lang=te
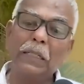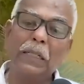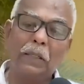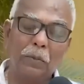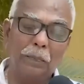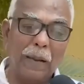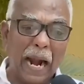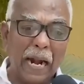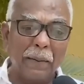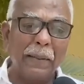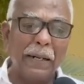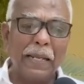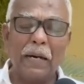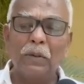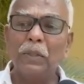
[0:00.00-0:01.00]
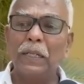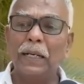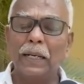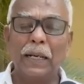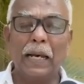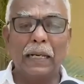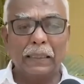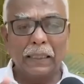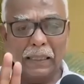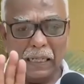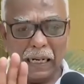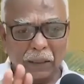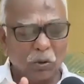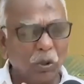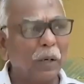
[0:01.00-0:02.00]
నీకు బ్యాడ్ మీడియా ఉంటే అది
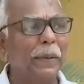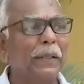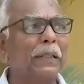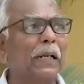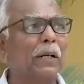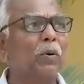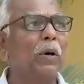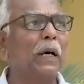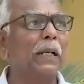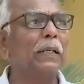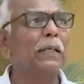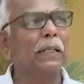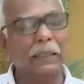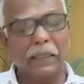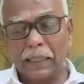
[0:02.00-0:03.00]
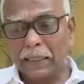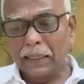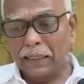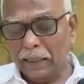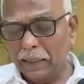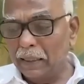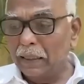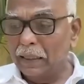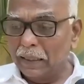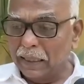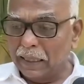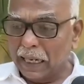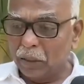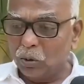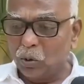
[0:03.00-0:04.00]
నీకు అనుకూలమైంది అనుకోవాలి ఎందుకంటే
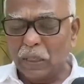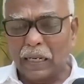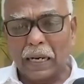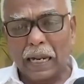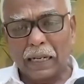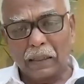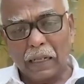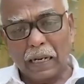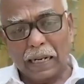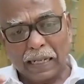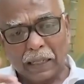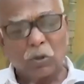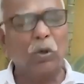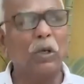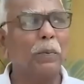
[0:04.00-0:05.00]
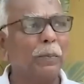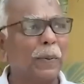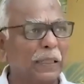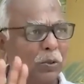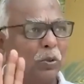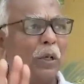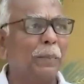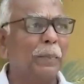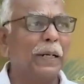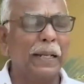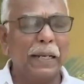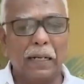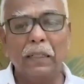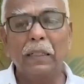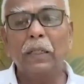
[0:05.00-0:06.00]
నీకు అనుకూల అననుకూలం ప్రతికూల
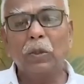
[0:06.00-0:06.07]
మీడియా